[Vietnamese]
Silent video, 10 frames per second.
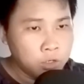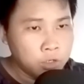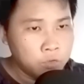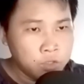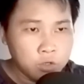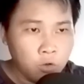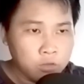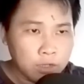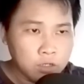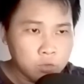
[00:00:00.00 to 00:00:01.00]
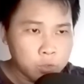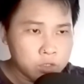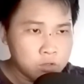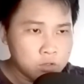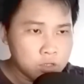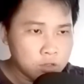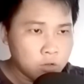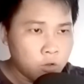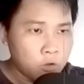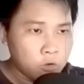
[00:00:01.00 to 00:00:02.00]
Nếu như nói Tả Kinh Huy trước kia
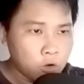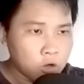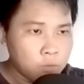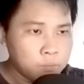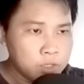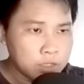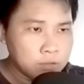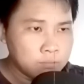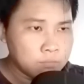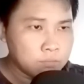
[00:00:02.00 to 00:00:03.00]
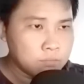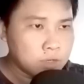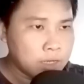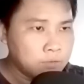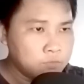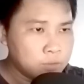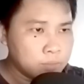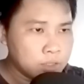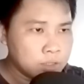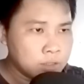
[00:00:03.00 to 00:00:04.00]
còn ôm ý định đánh Viên
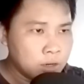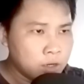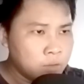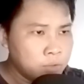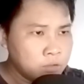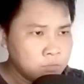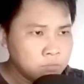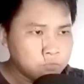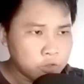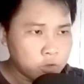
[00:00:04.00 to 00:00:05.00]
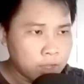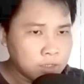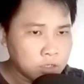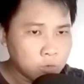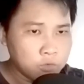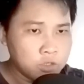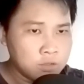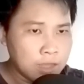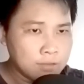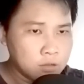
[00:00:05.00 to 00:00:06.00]
Minh đến mức phải cho hắn cầu xin
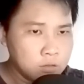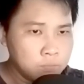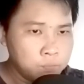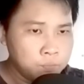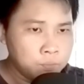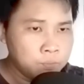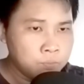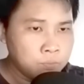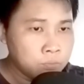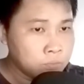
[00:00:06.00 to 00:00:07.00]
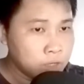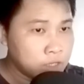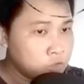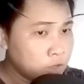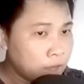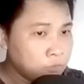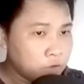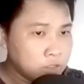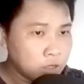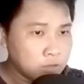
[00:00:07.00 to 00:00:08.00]
tha thứ, để khiến cho hắn
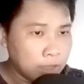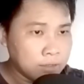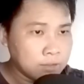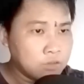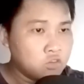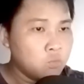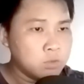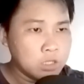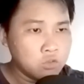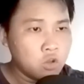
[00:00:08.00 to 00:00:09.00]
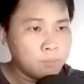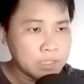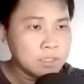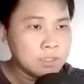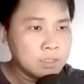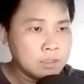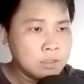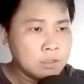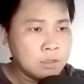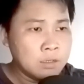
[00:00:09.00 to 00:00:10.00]
phải trở thành cây rung tiền cho mình,
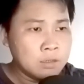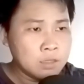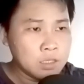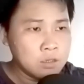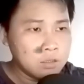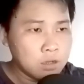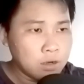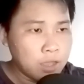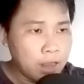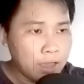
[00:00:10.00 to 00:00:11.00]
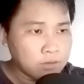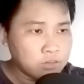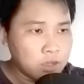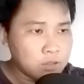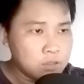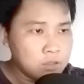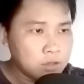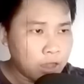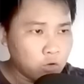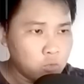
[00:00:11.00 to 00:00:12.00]
thì hiện giờ lại là sát ý
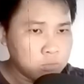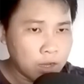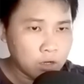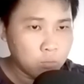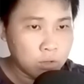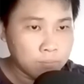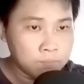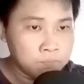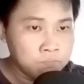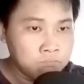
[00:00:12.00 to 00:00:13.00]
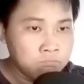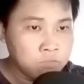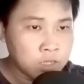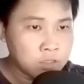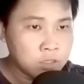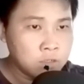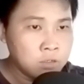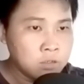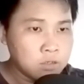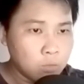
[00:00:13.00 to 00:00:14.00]
càng lúc càng nồng đậm, chân
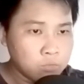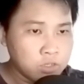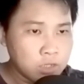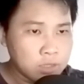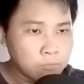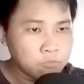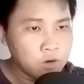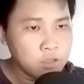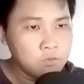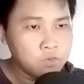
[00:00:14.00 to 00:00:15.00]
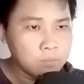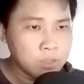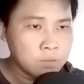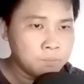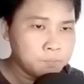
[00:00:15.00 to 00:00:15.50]
chính động sát tâm với Viên Minh.